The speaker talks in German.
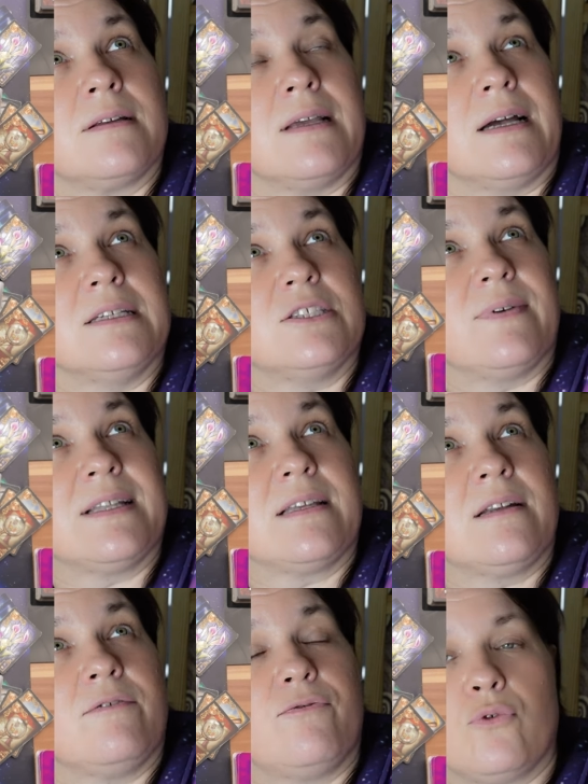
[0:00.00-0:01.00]
Ja, ich werde
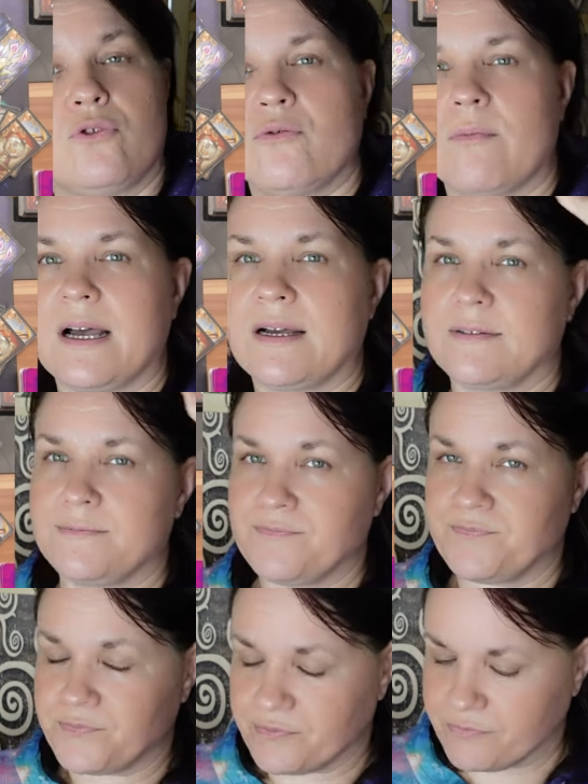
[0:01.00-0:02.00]
dann ein Foto machen
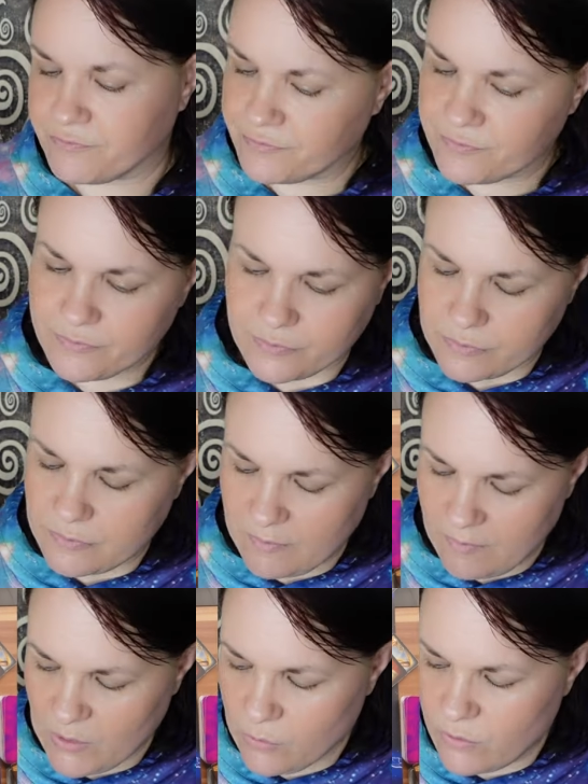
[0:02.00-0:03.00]

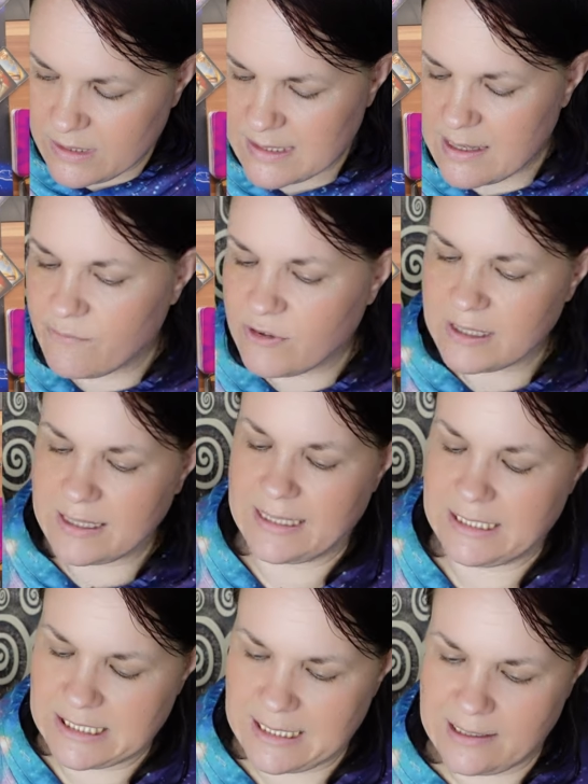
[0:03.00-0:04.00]
und das einfach
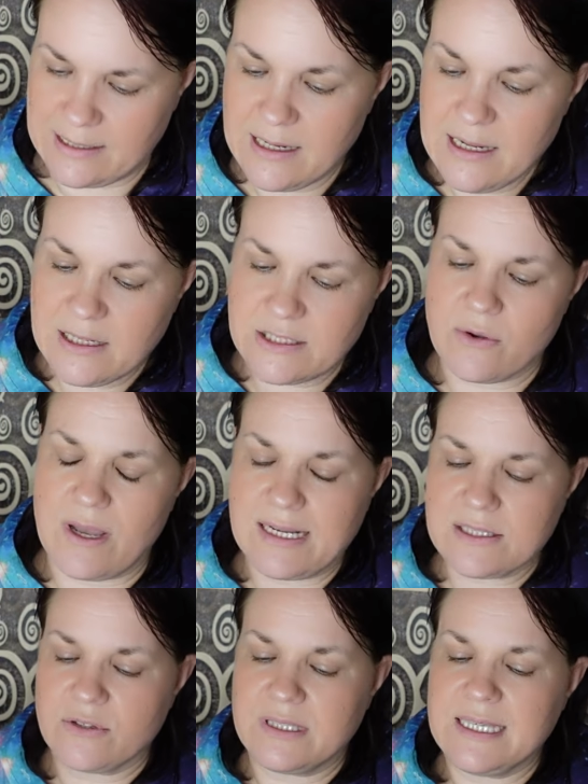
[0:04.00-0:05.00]
reinstellen. So,
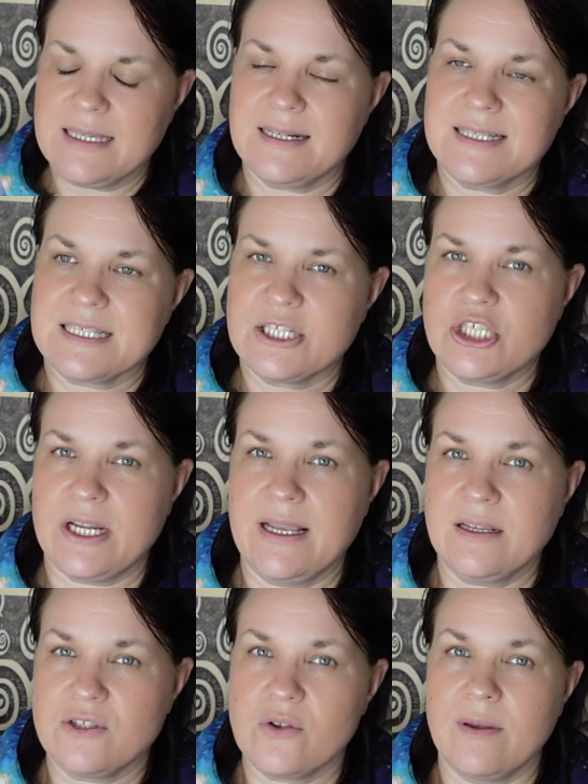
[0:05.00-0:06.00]
also dich als
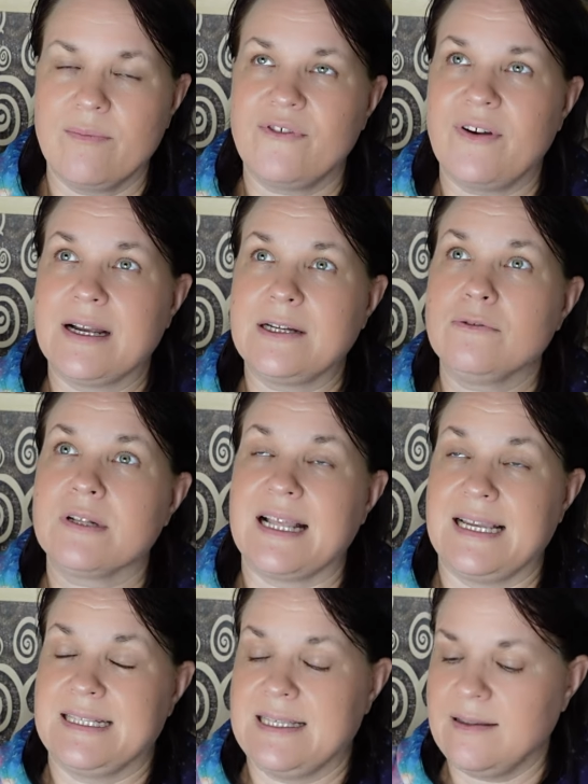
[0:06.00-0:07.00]
Geschenk zu empfangen und
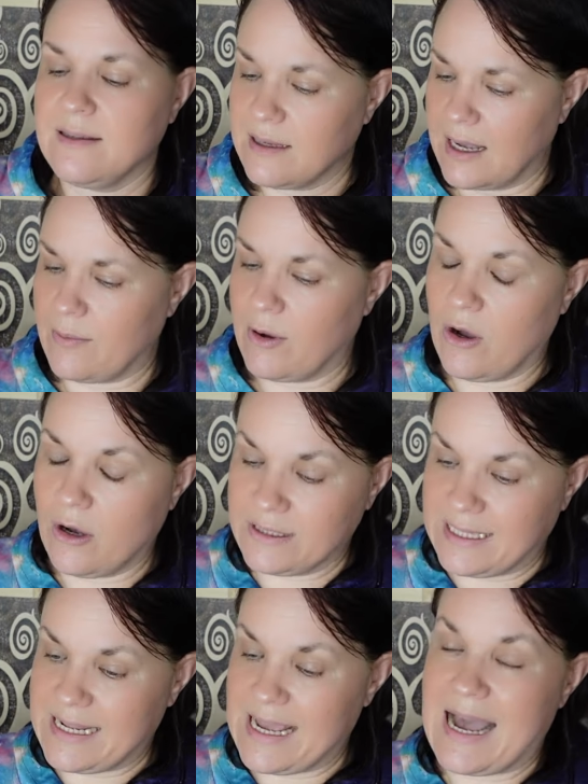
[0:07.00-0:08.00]
gleichzeitig aber auch
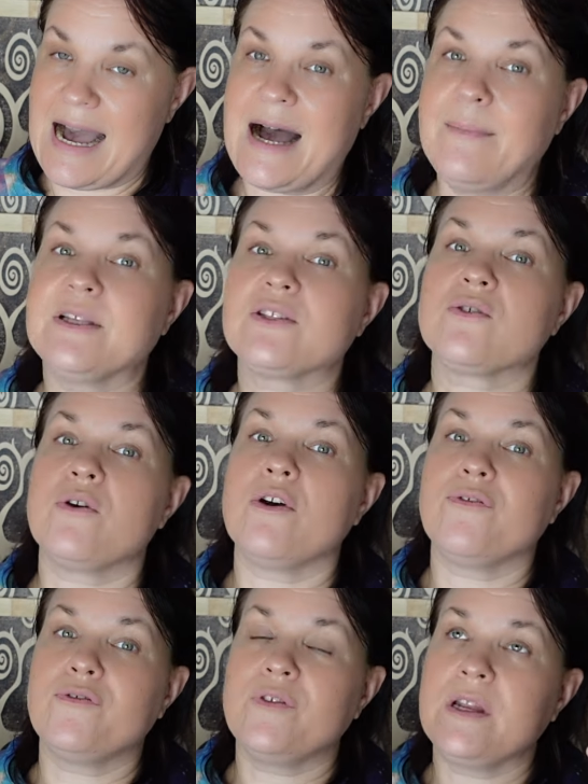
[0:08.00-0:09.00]
deine Arme zu
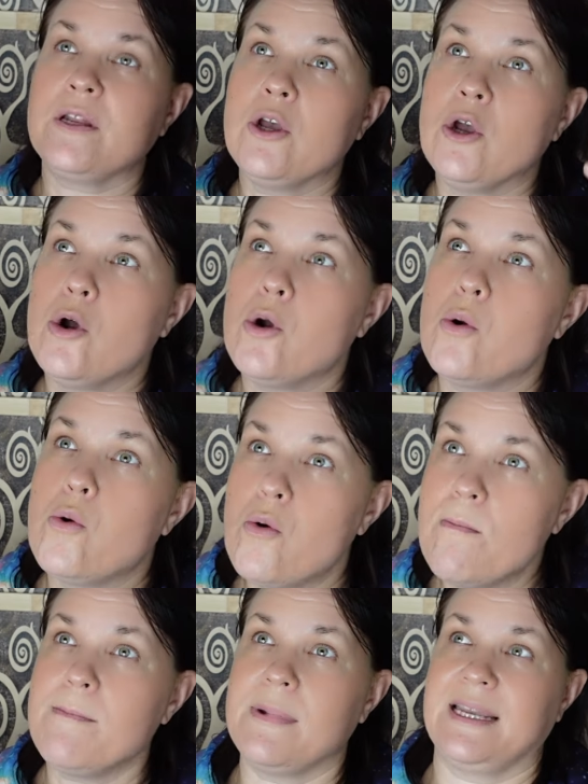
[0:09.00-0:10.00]
öffnen,
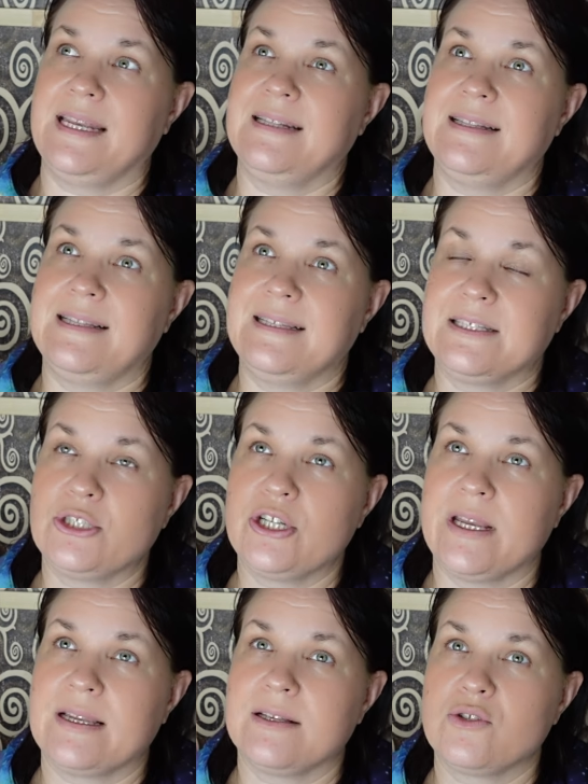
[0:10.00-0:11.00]
um endlich
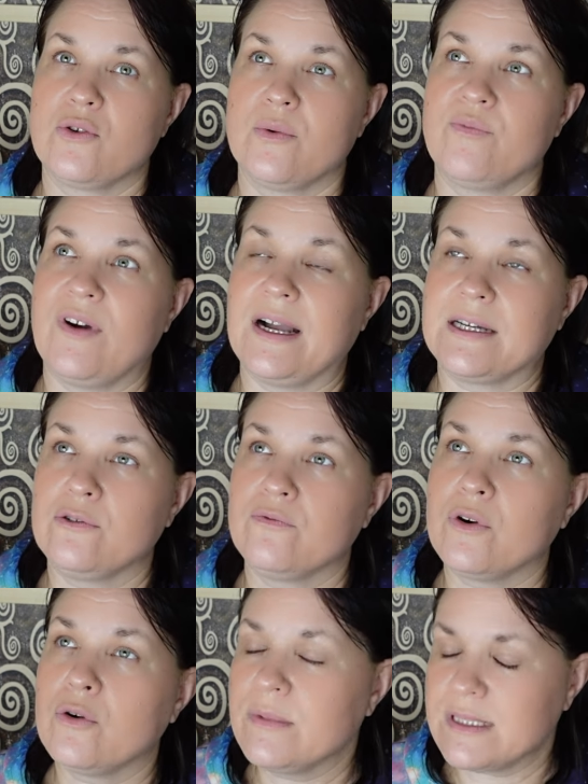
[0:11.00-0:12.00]
Geschenke zu empfangen. Und
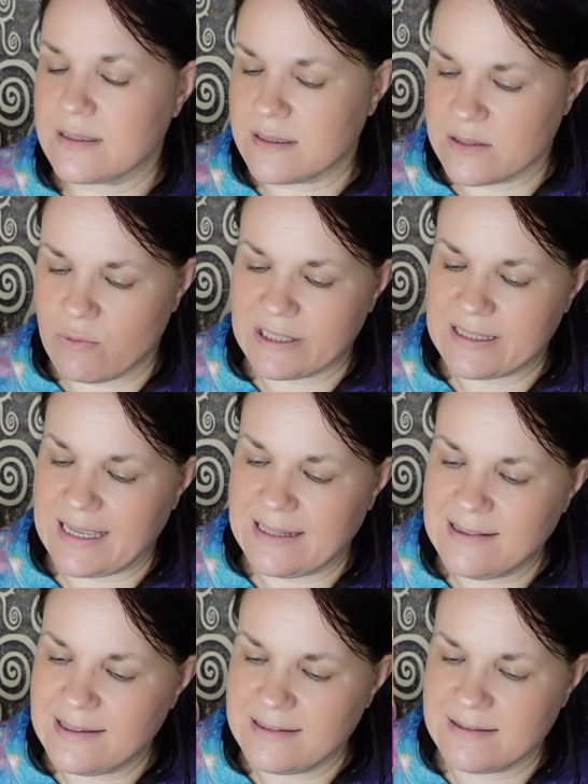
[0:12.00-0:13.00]
warum ist dieses Wort
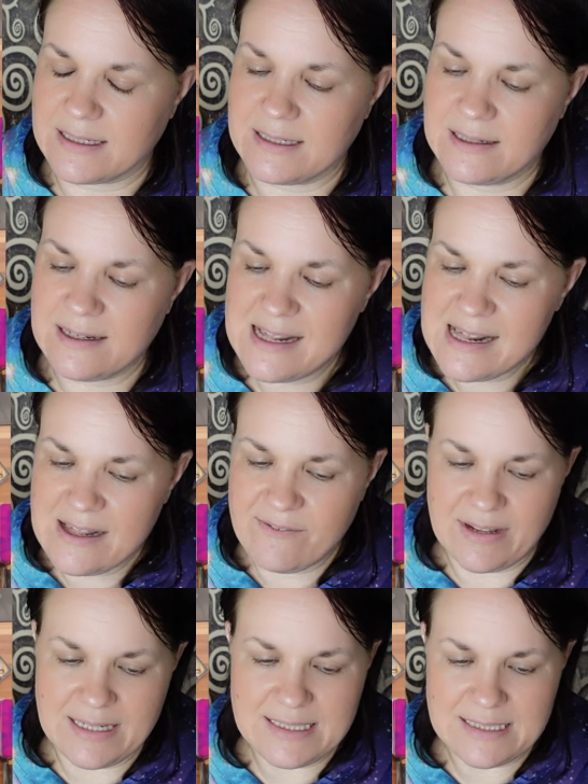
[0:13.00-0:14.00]
endlich drinnen?
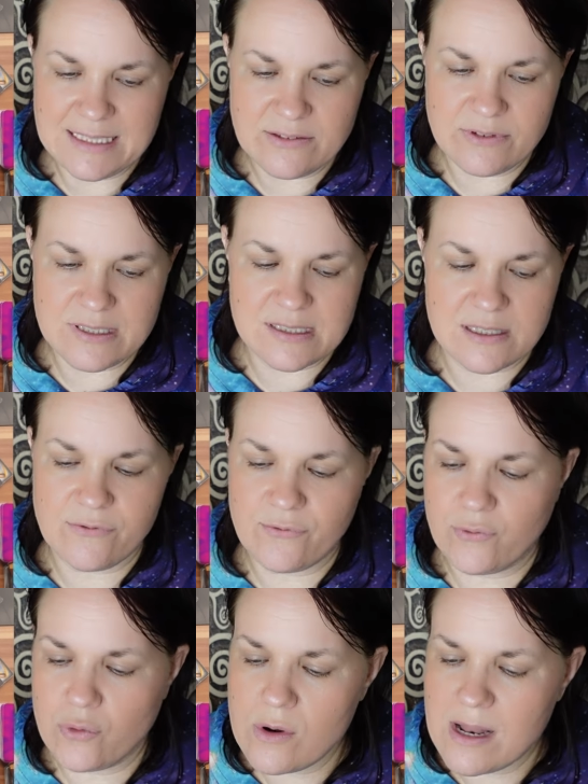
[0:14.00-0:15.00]
Weil ich irgendwie das
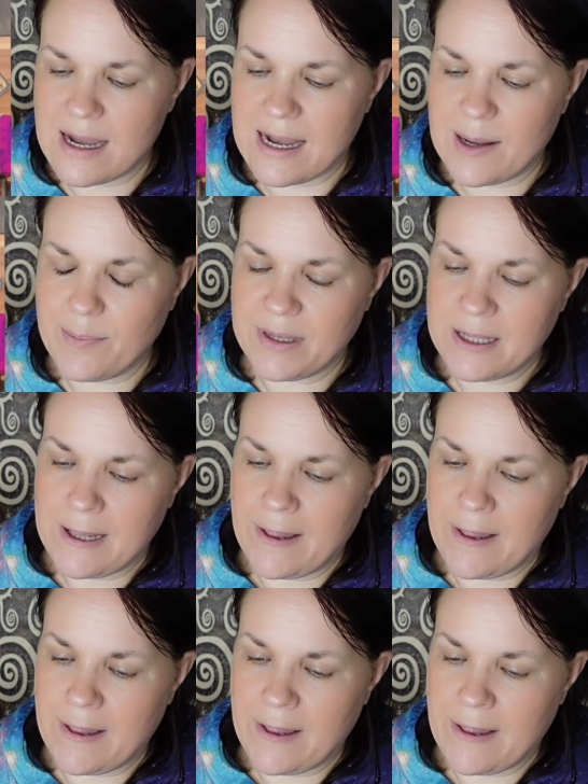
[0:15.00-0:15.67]
Gefühl habe,